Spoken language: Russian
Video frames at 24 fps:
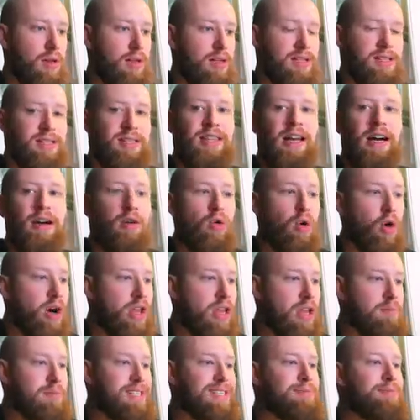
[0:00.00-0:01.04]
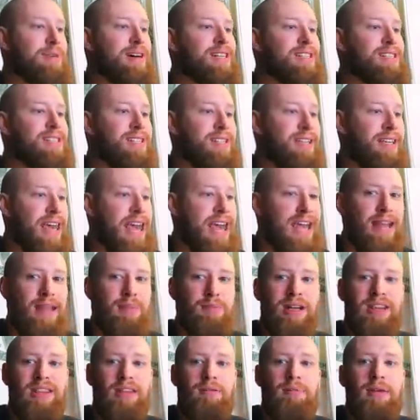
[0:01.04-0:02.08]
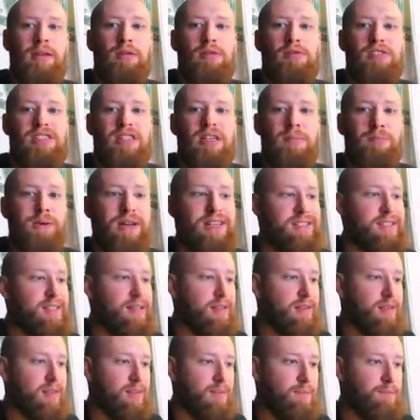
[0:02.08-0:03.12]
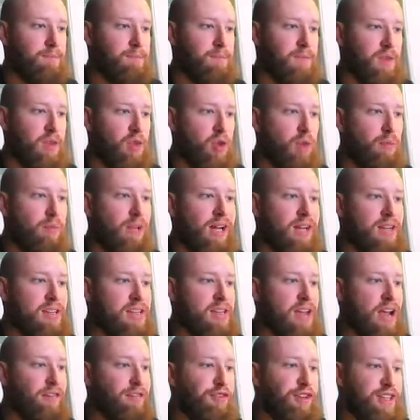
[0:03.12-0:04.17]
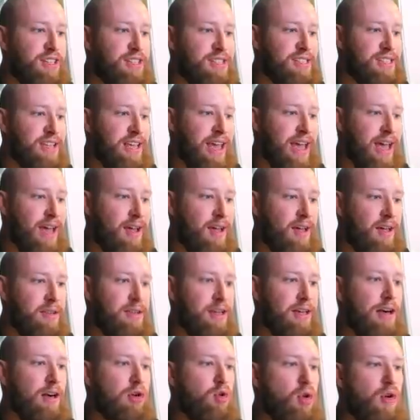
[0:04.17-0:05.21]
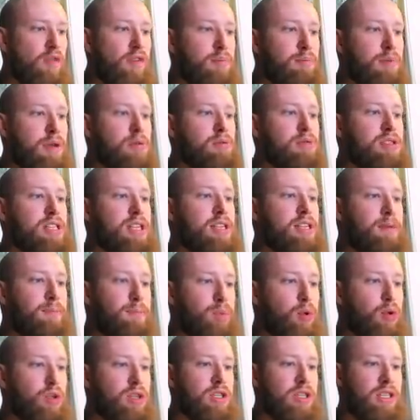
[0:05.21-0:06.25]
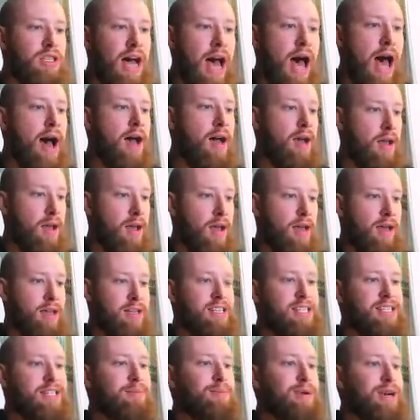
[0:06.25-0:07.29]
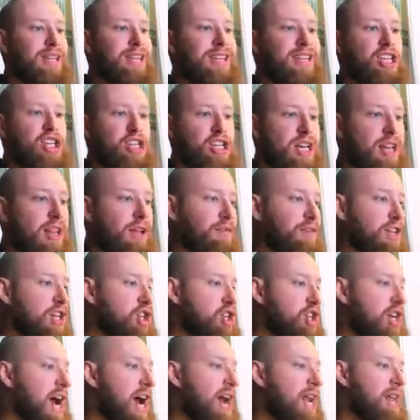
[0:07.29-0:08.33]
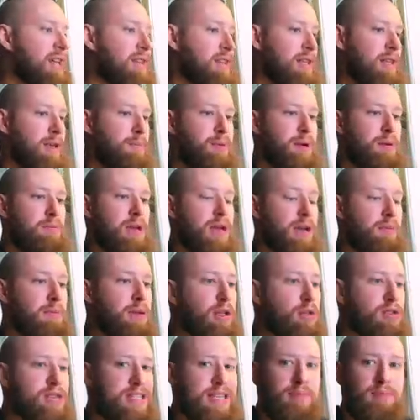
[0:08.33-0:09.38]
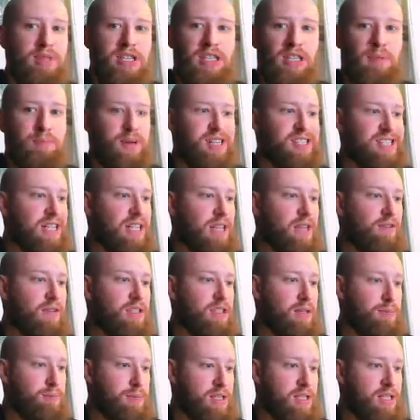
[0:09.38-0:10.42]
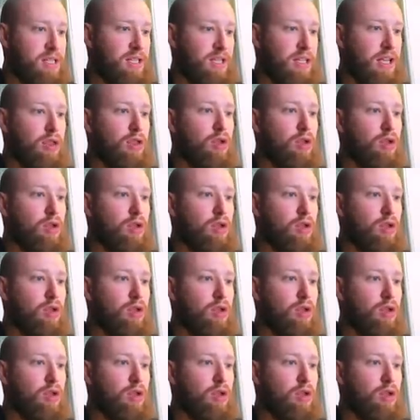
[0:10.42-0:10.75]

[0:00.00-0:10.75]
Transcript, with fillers: С догонами, с Мартингейлом это минус депозит. Но благодаря фиксе никакого минуса не будет. Да, если бы она начинала в начале, это, например, минус 70% от депозита.